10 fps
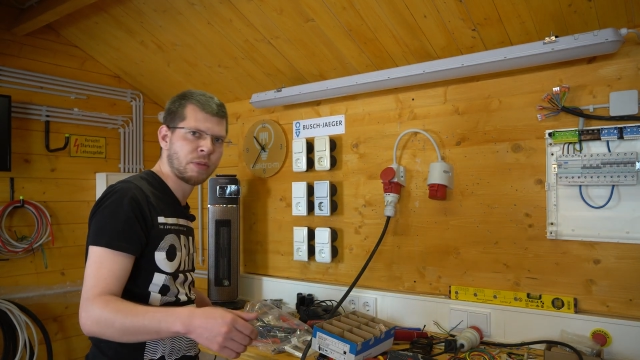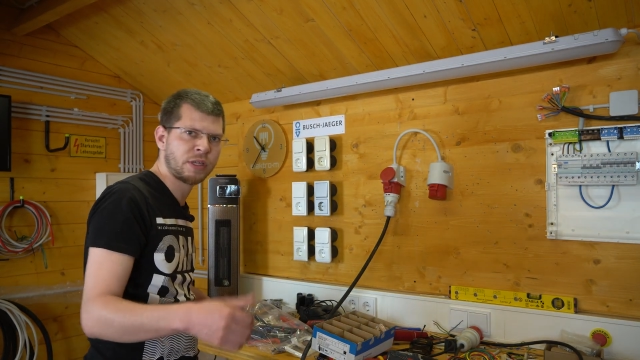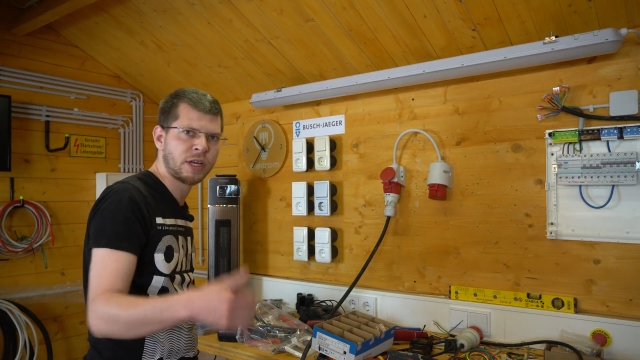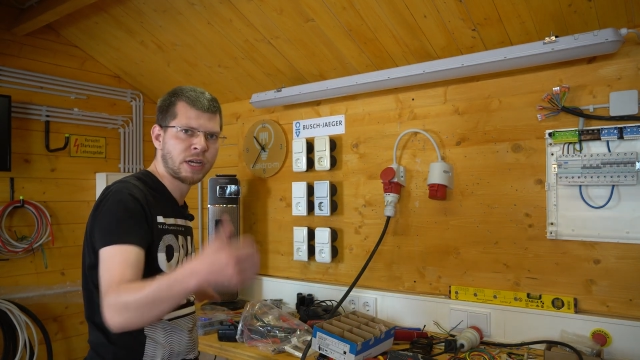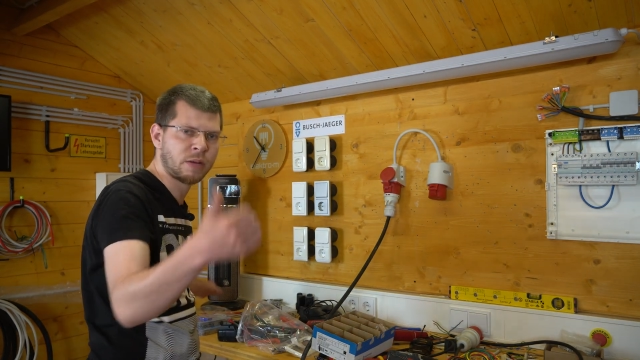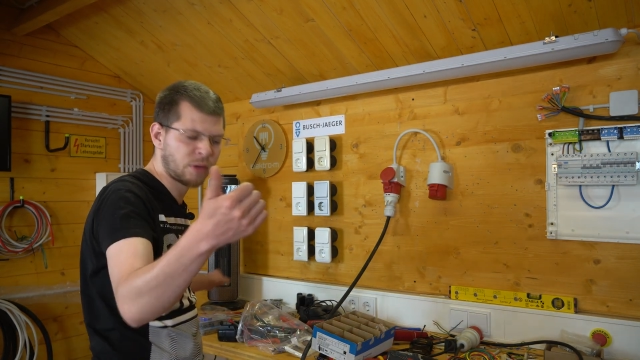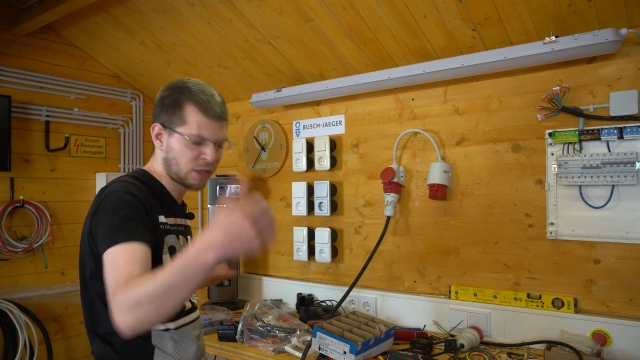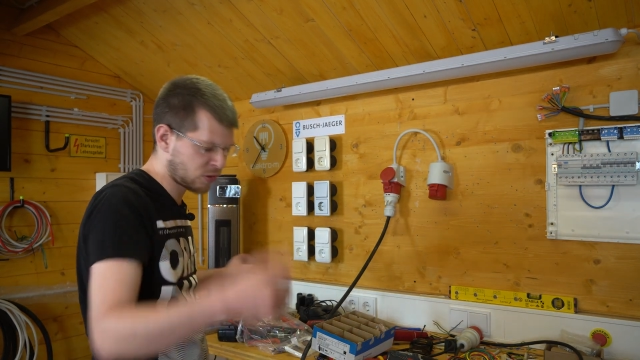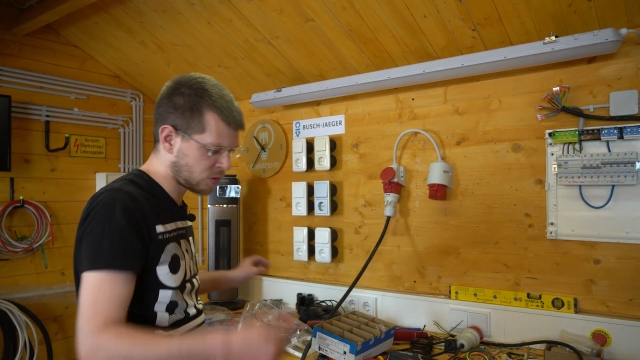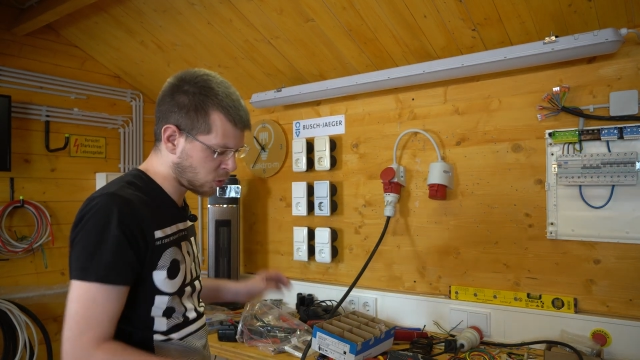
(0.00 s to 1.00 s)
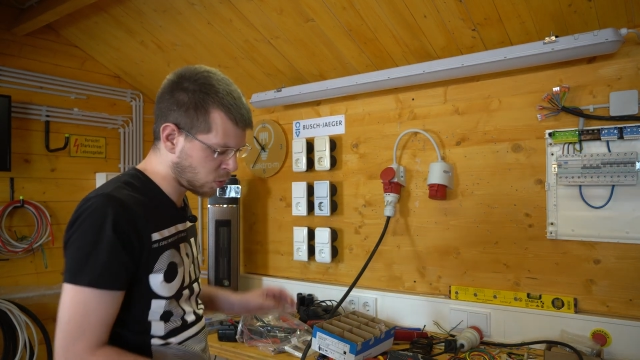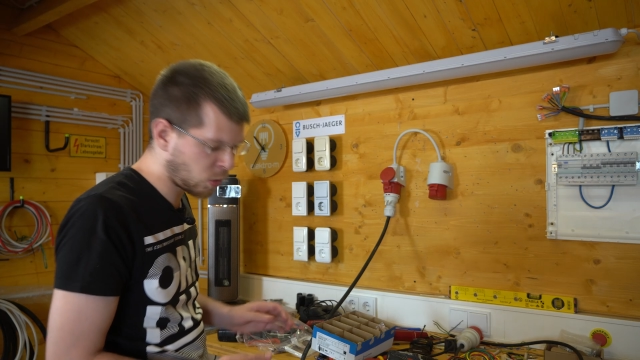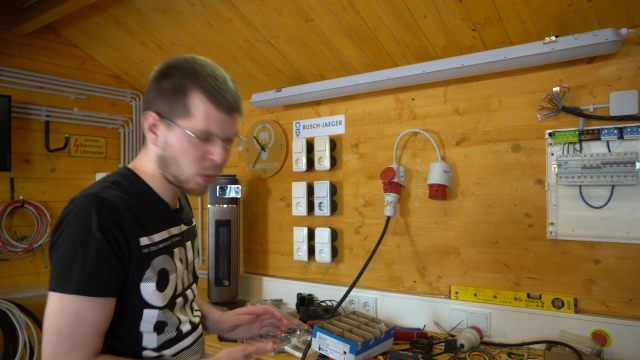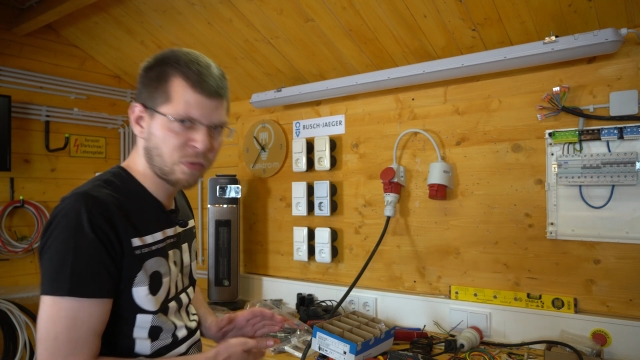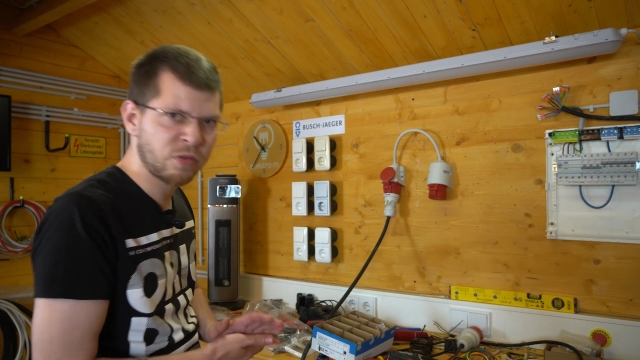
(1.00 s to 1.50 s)
mit der Kamera
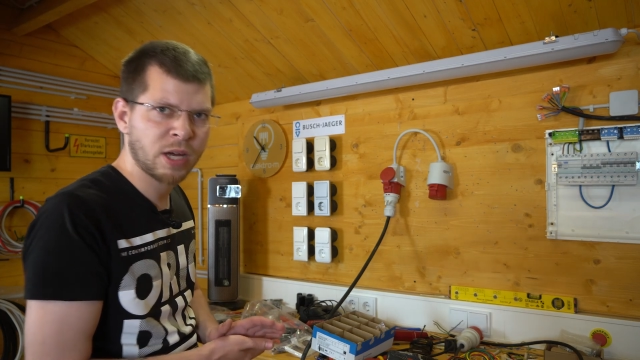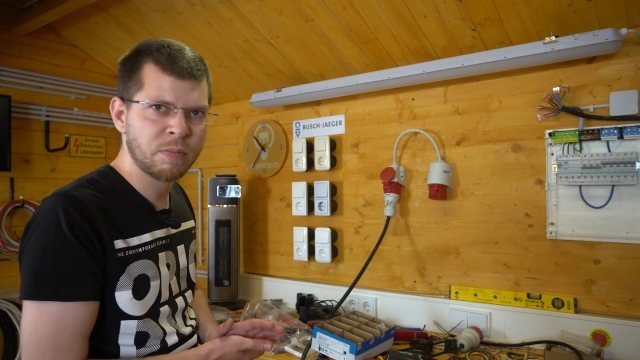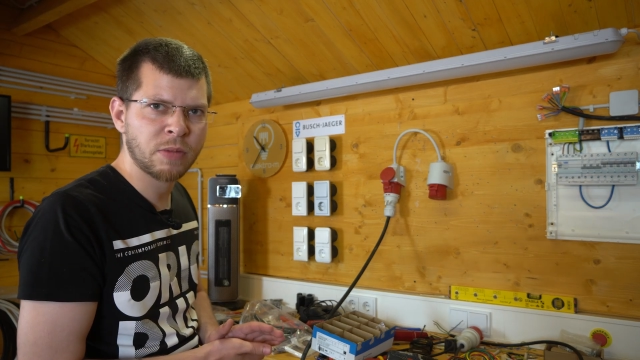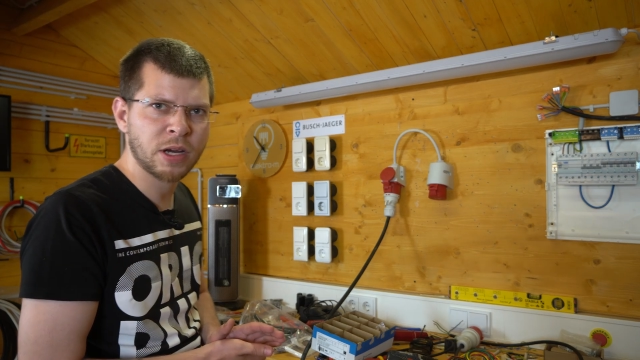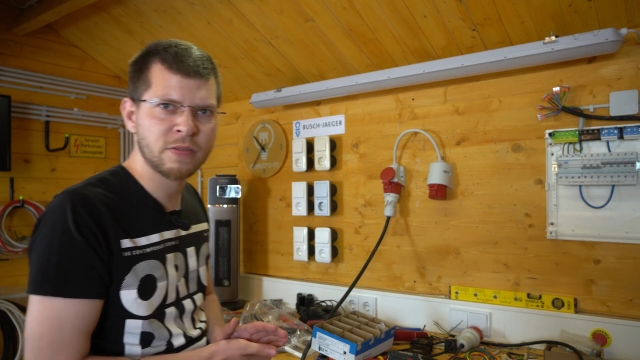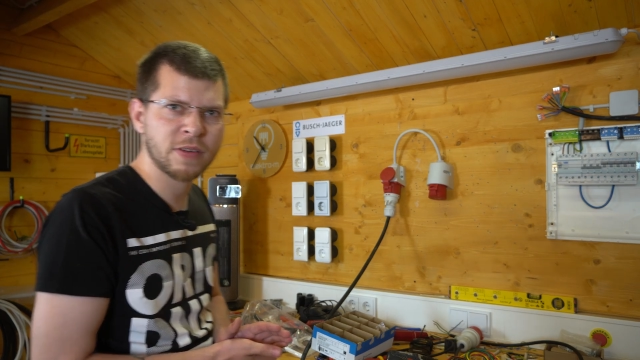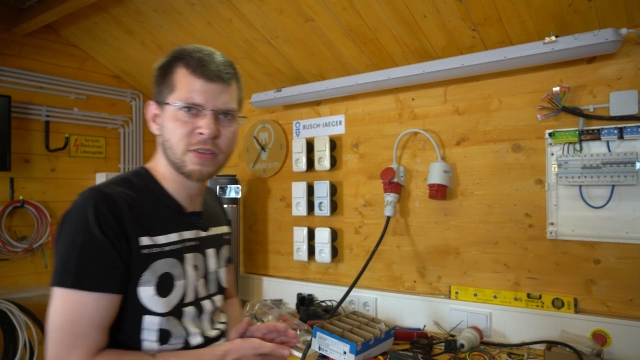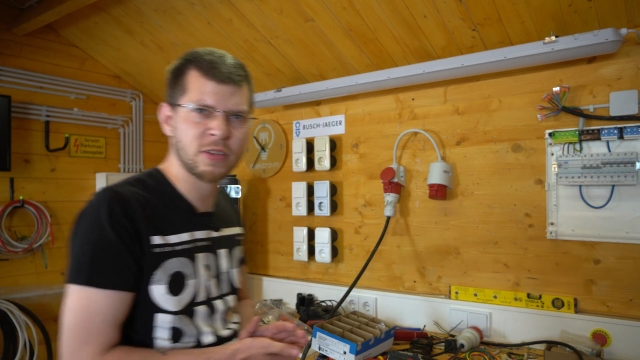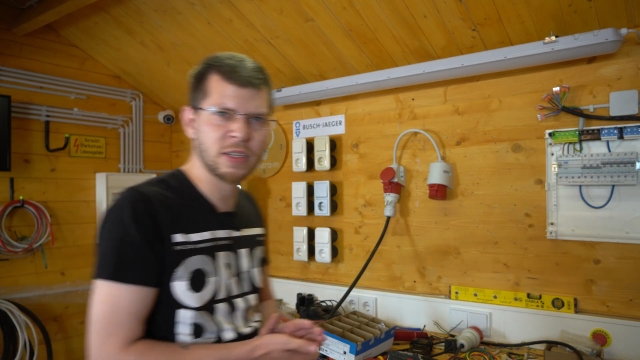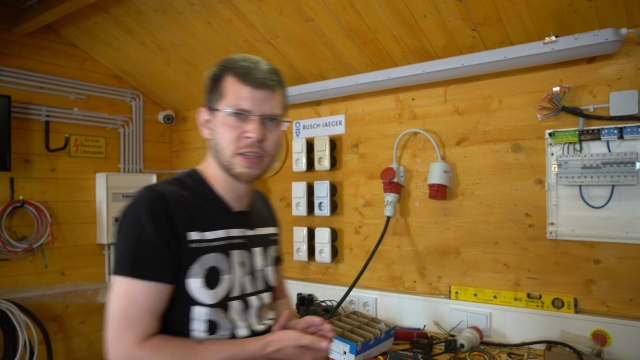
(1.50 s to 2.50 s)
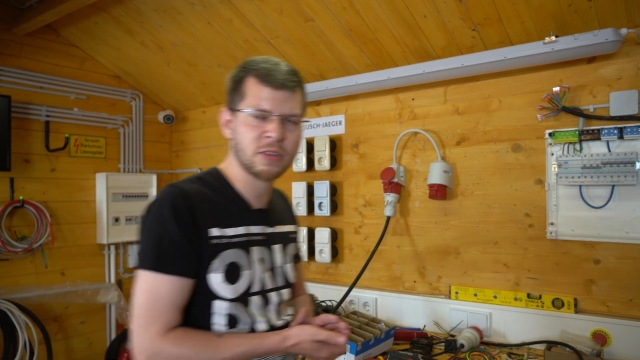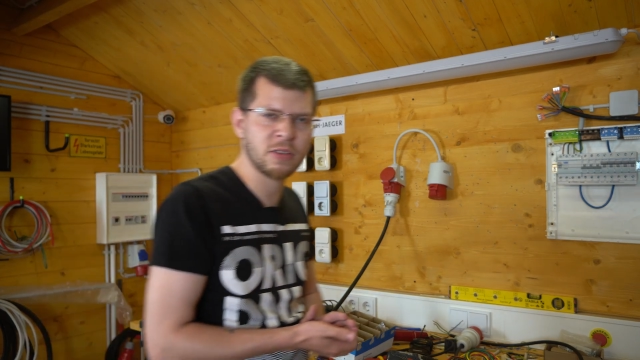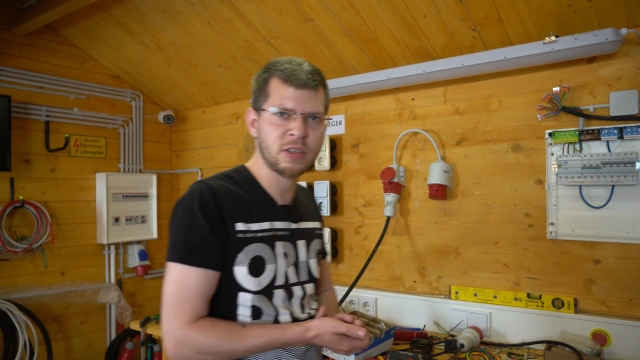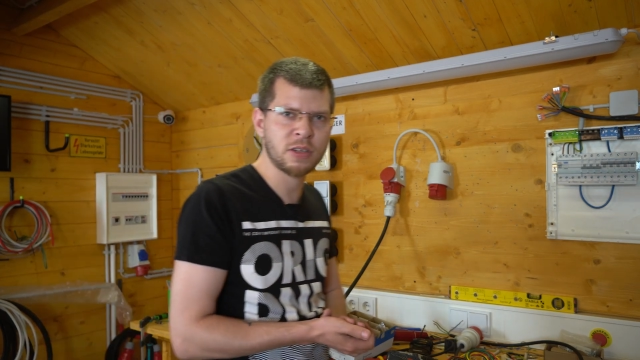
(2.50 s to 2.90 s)
Slow-Mo-Aufnahmen macht, weiß ich jetzt nicht,